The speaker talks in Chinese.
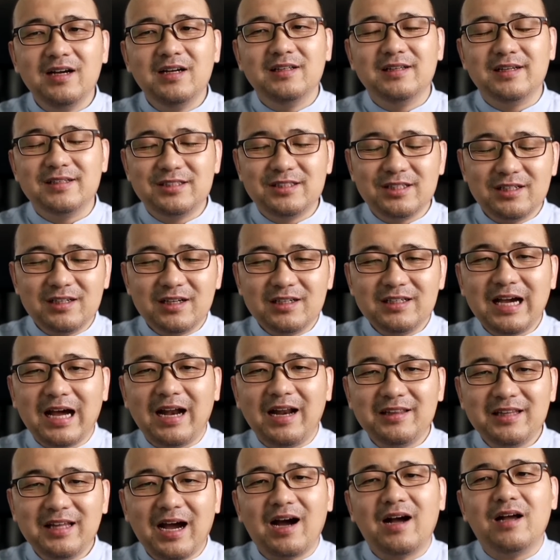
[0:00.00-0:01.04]
那精神压
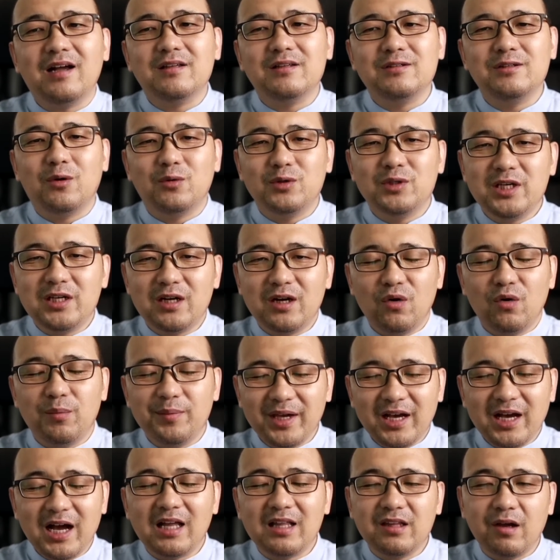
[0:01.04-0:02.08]
力大，有些人我们
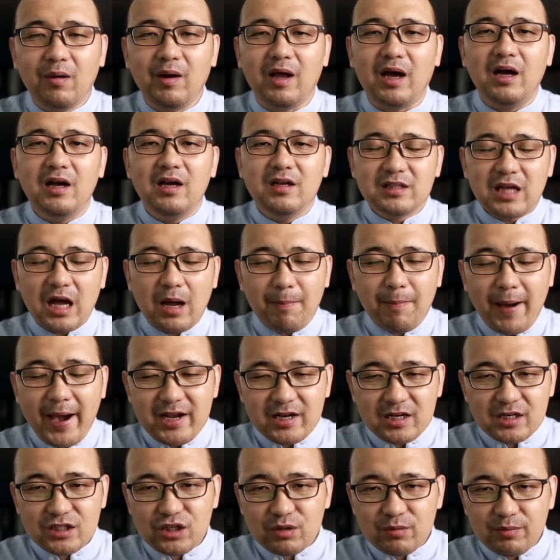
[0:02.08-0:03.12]
也看到了，他拍
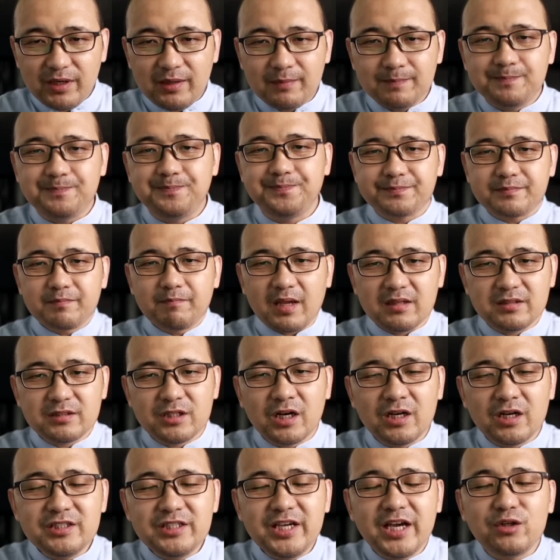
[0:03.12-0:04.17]
摄视频
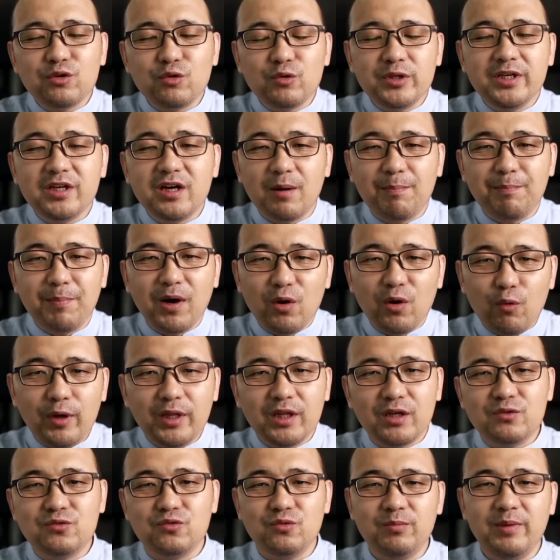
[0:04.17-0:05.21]
呈现出一个崩溃
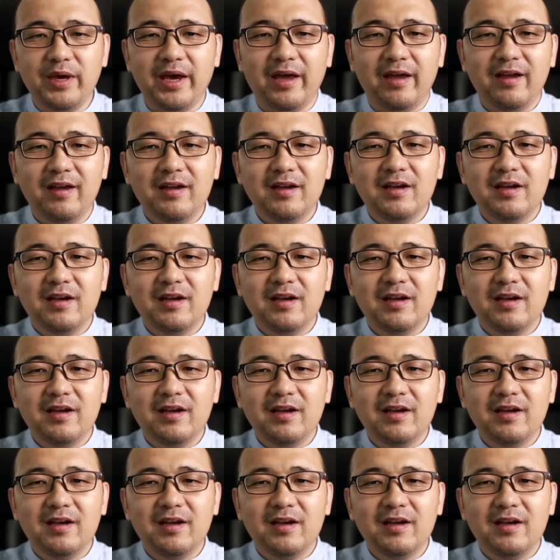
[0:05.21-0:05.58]
的局面。